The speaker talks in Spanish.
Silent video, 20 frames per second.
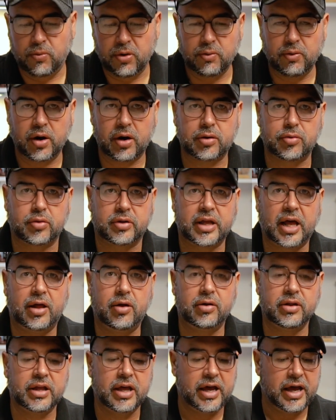muy buenos
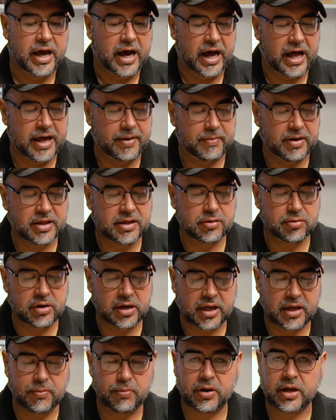resultados. Además, es un
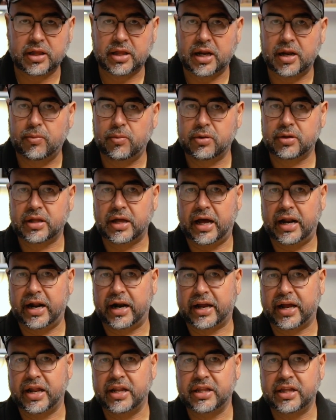equipo que tenemos al
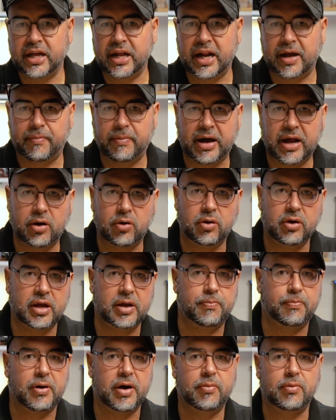alcance de la mano
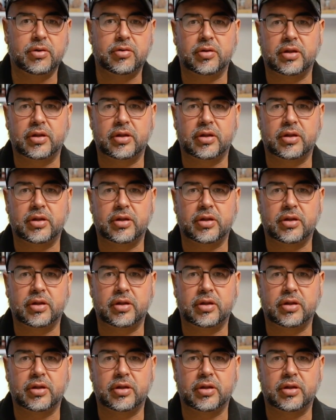y podemos